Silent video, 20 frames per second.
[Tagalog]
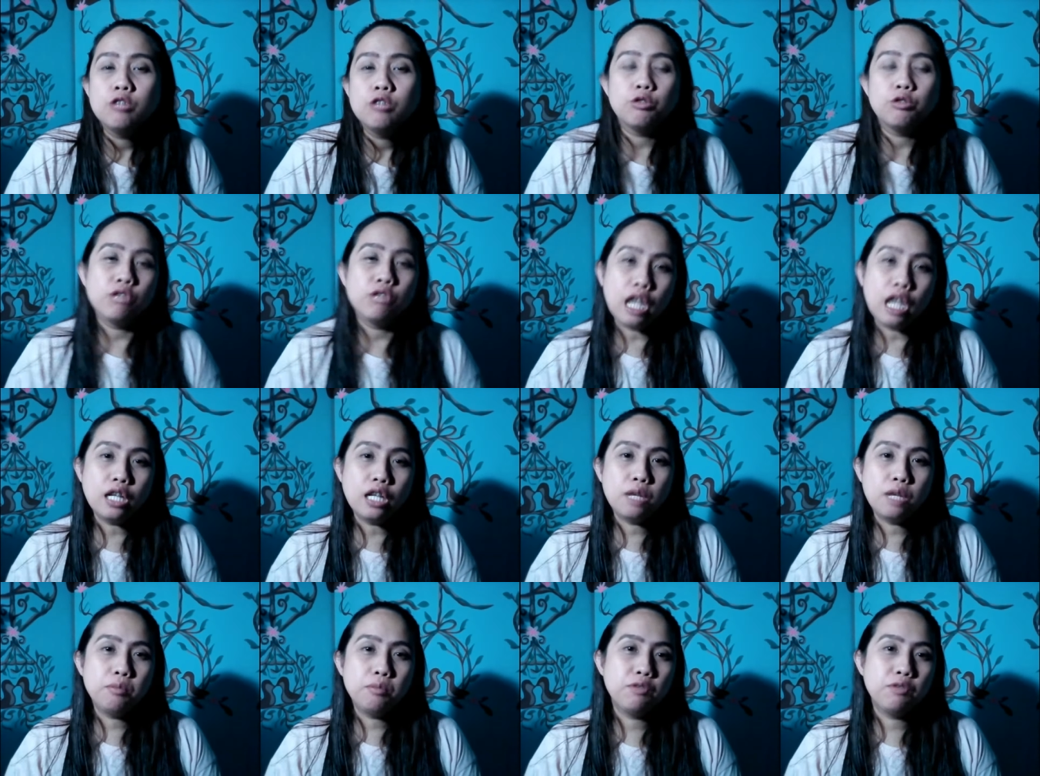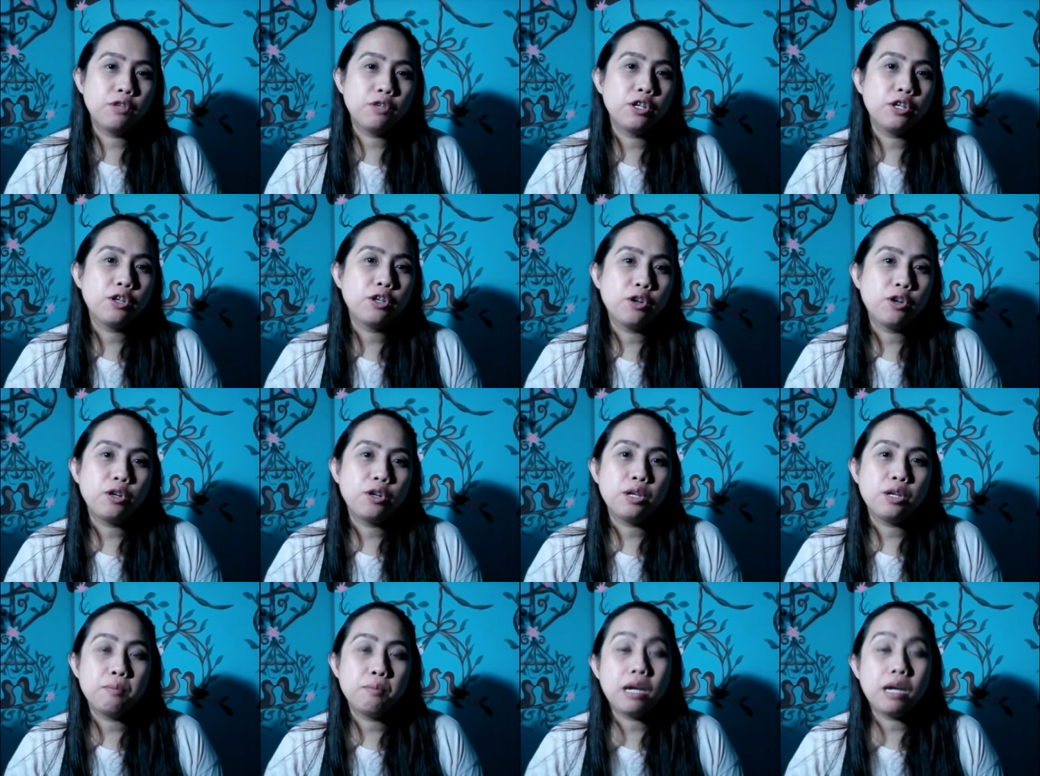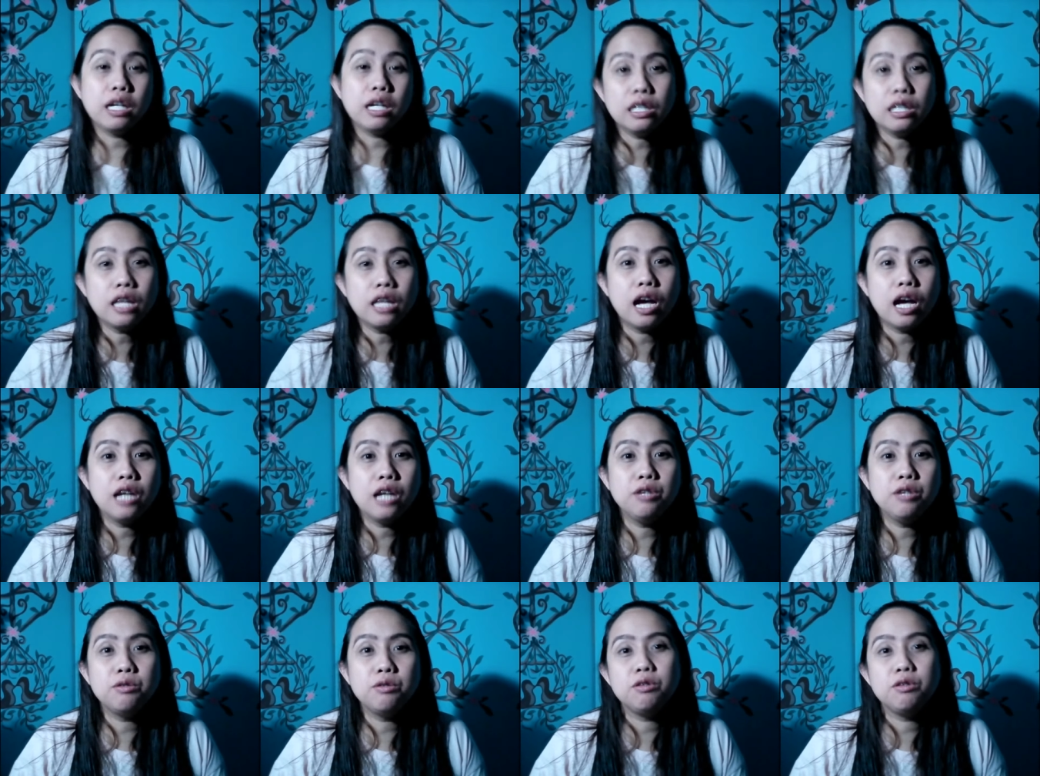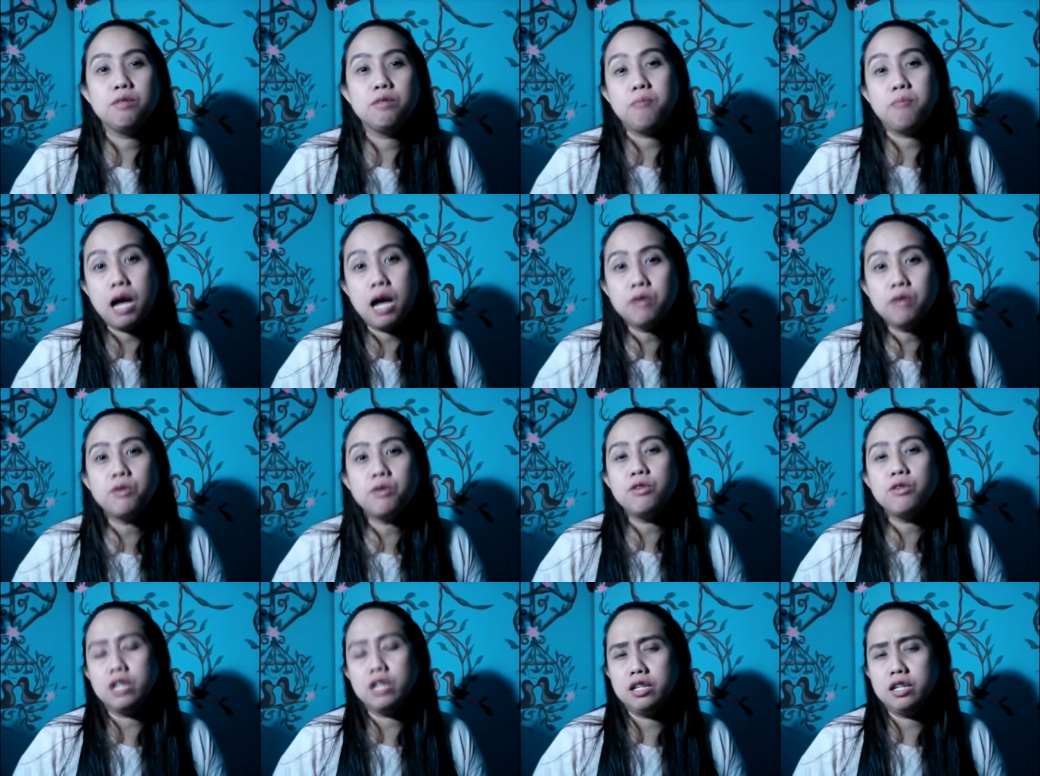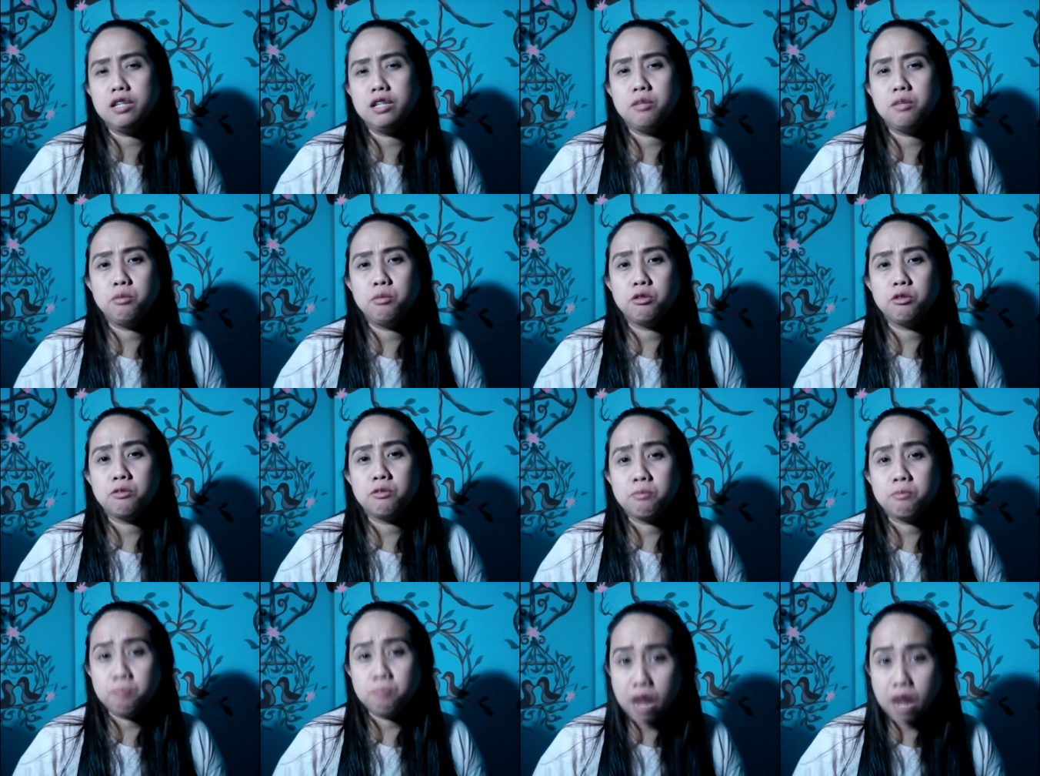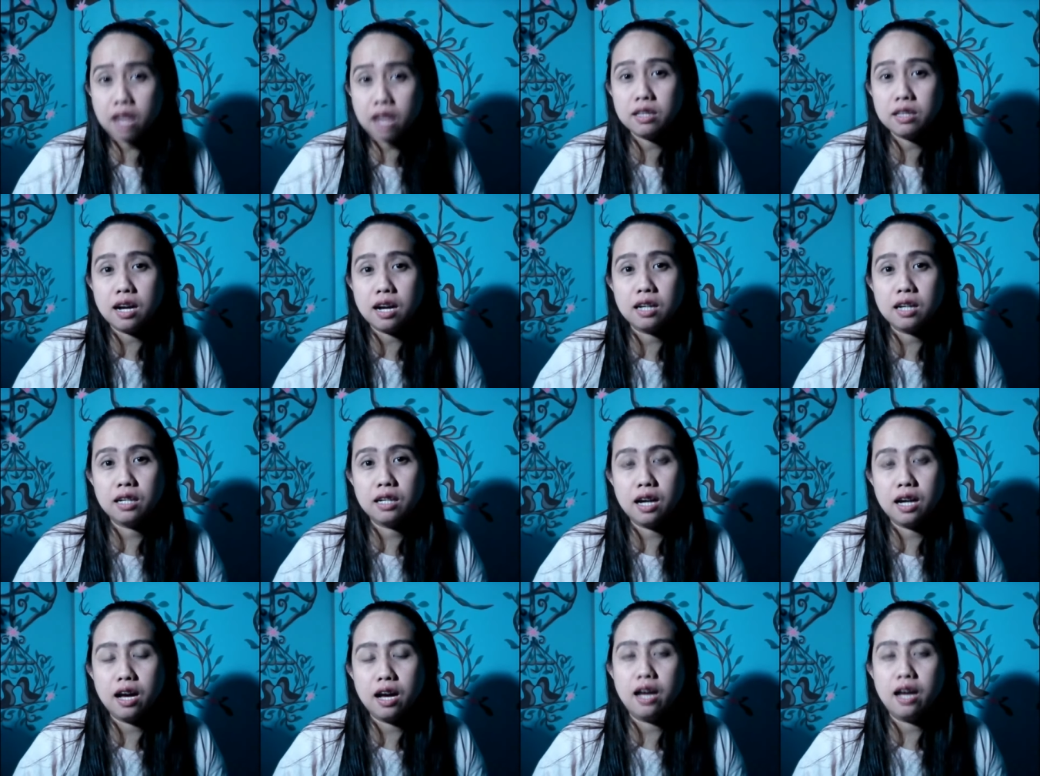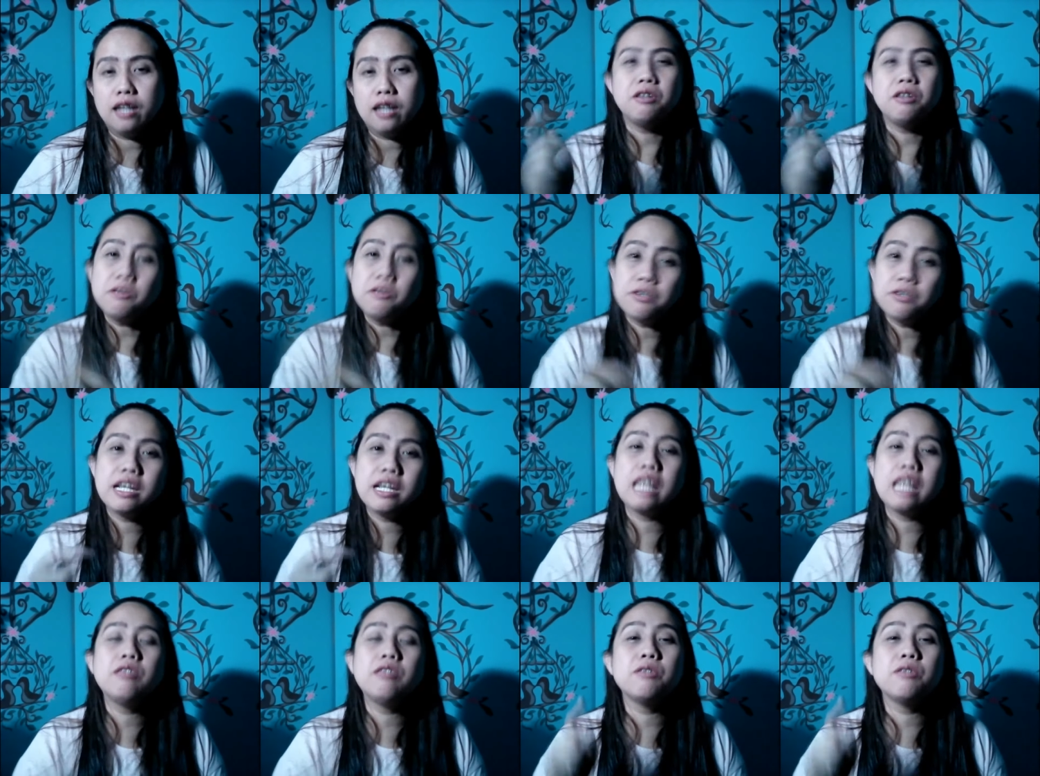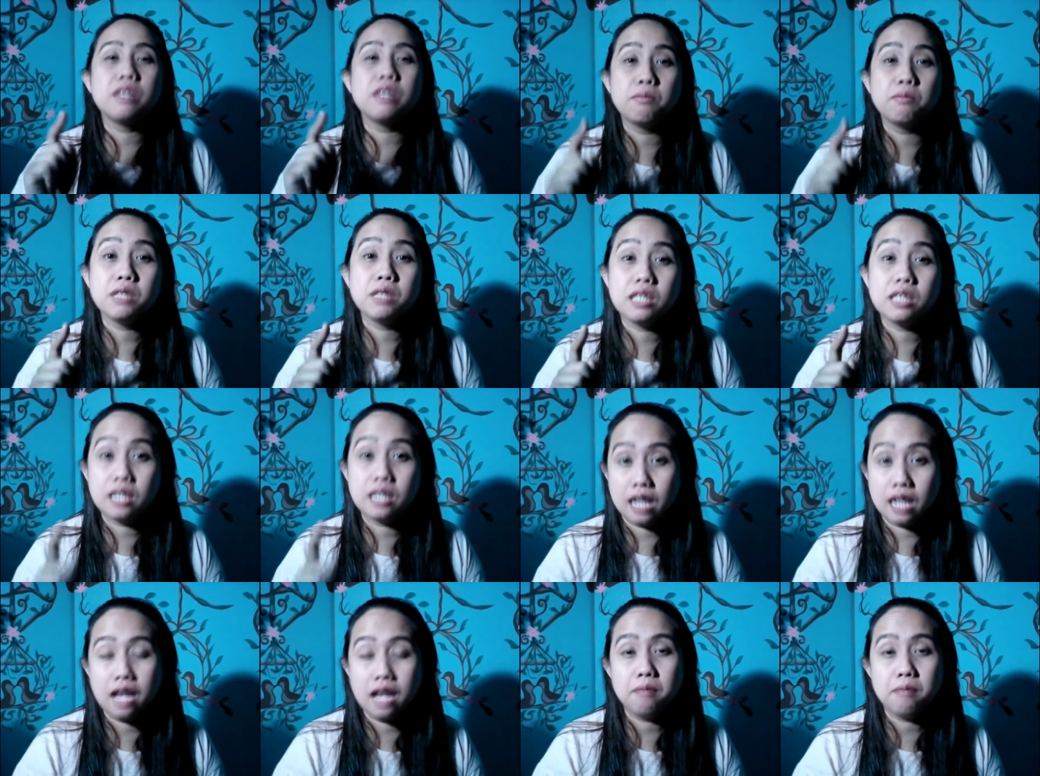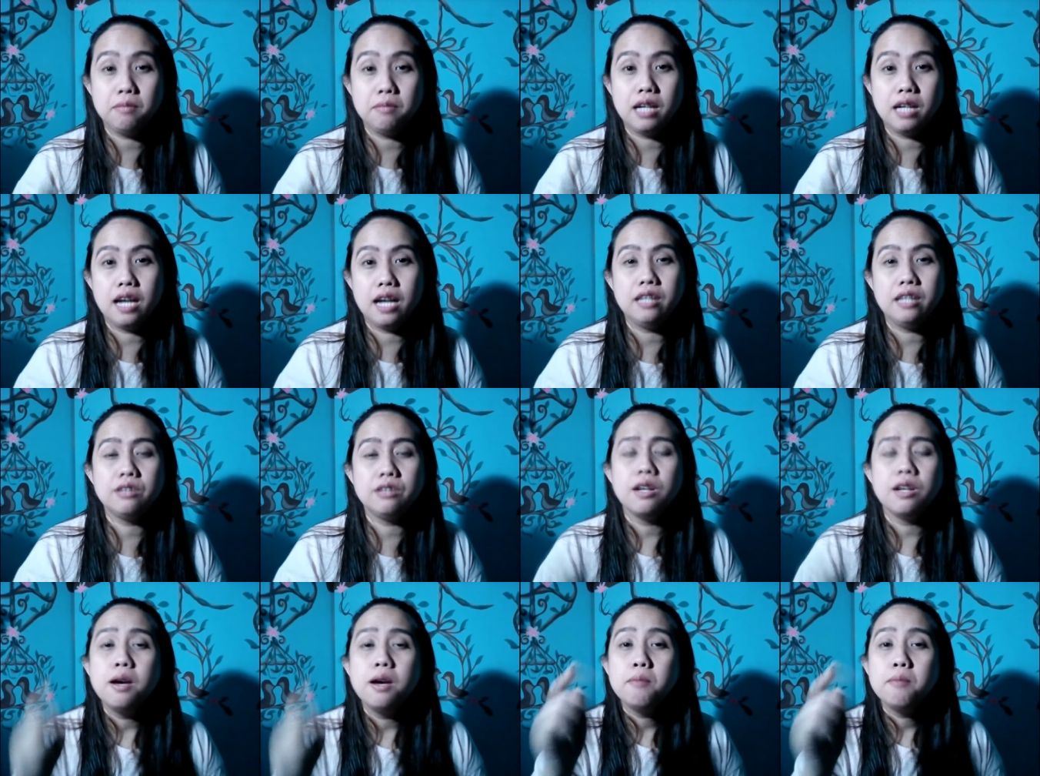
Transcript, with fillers: So sana before ko ipakita yung bago kong i-review yung product ay don't forget to subscribe guys.